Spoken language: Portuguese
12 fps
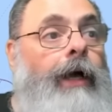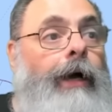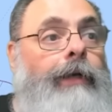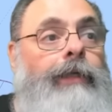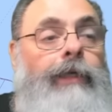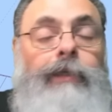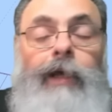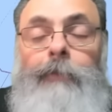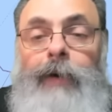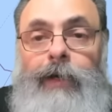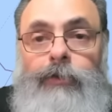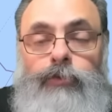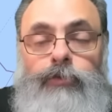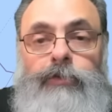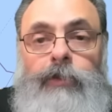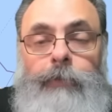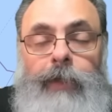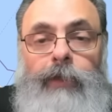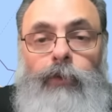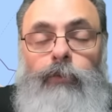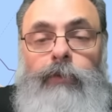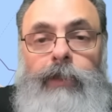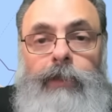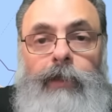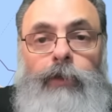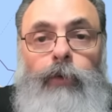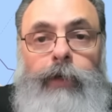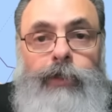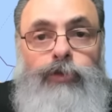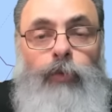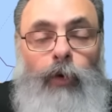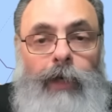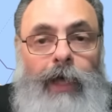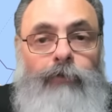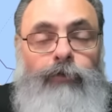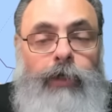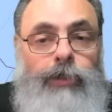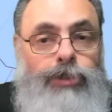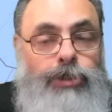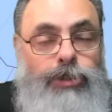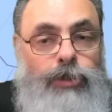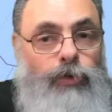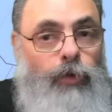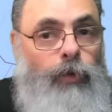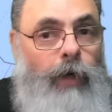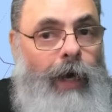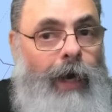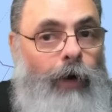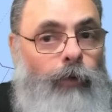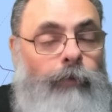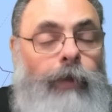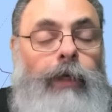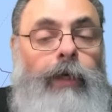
aqui em Damasco também um líder do Hezbollah foi atingido no carro